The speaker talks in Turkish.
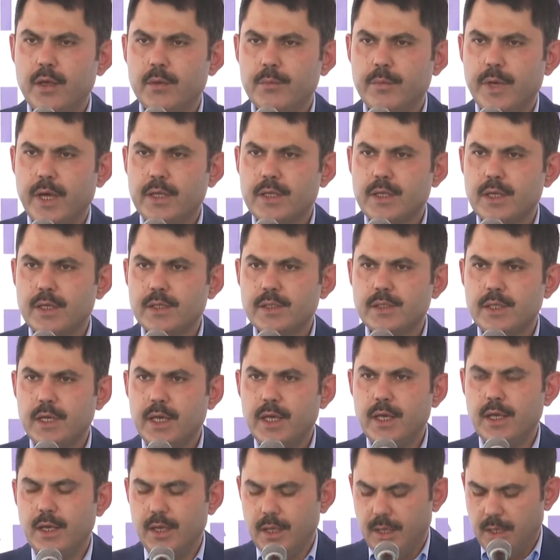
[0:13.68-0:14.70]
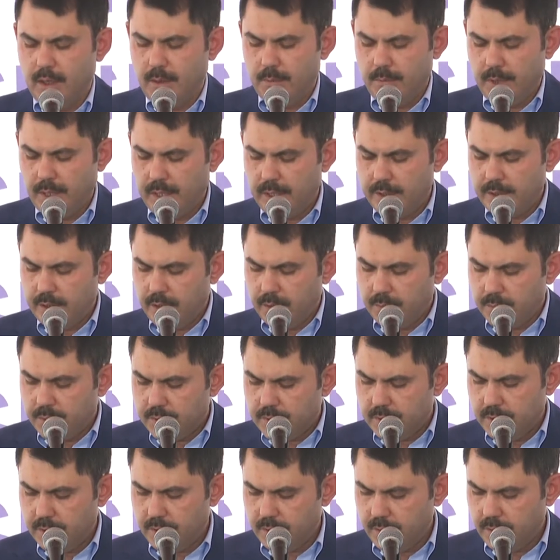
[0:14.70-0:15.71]
merkezde
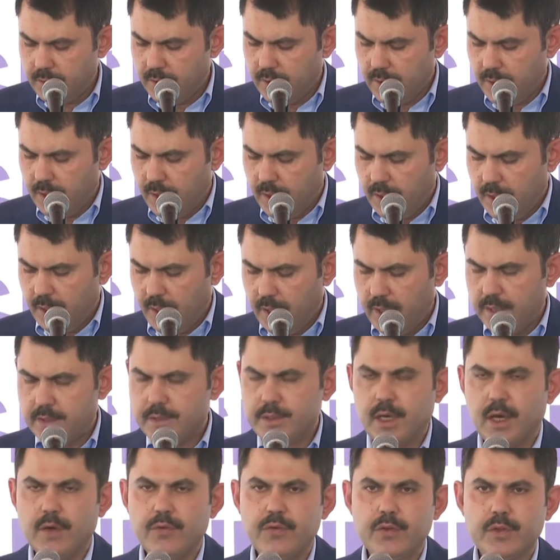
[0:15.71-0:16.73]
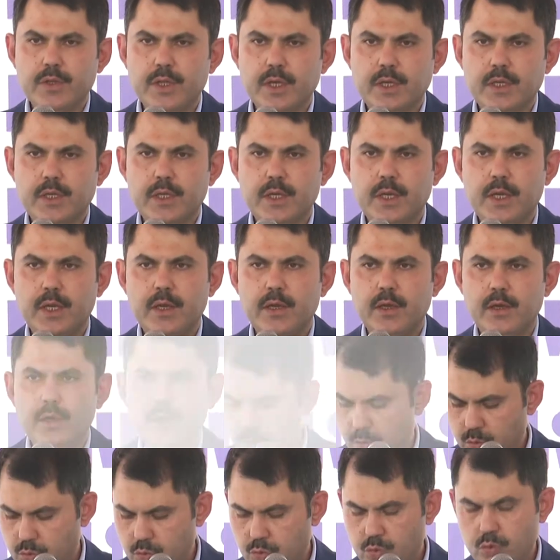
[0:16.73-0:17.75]
belediyemizin etrafındaki
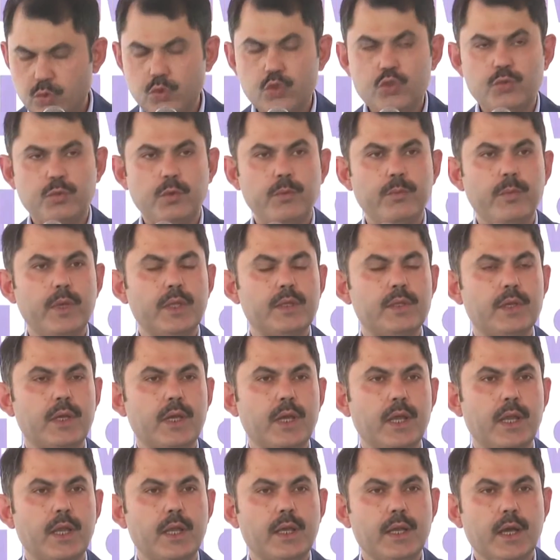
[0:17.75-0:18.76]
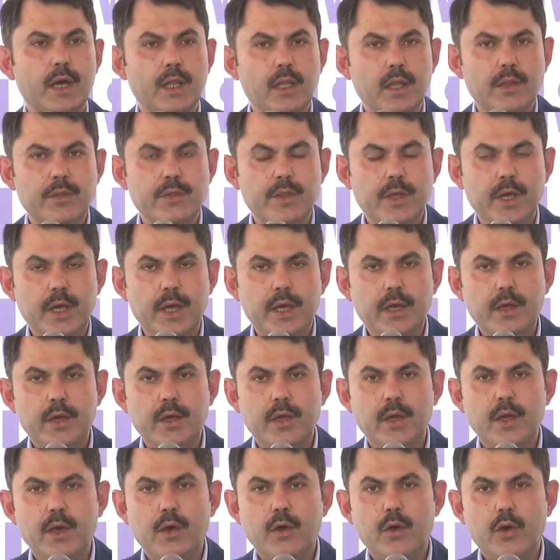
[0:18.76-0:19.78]
33 bin metrekarelik alanda
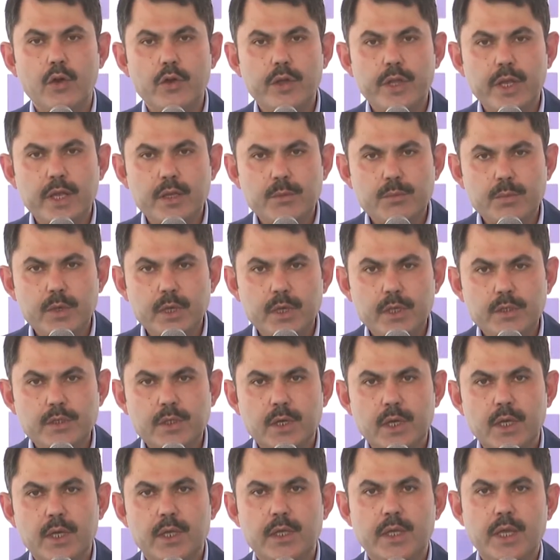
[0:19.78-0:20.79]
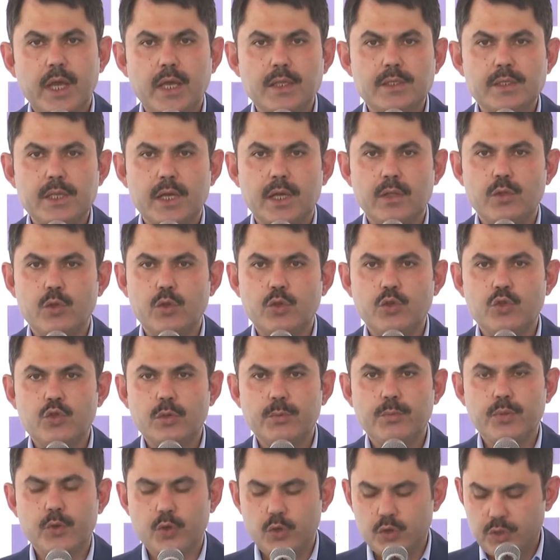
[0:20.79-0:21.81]
örnek bir kentsel
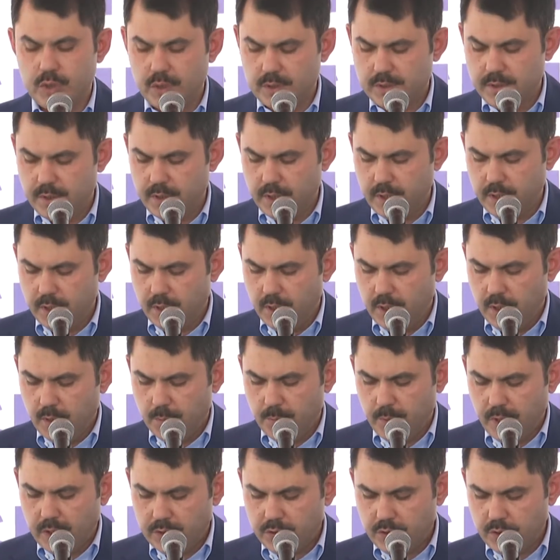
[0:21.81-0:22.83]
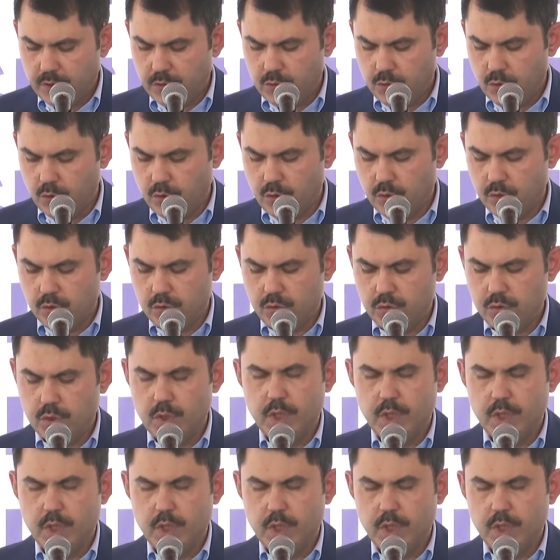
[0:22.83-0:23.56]
dönüşüm projesi başlatıyoruz.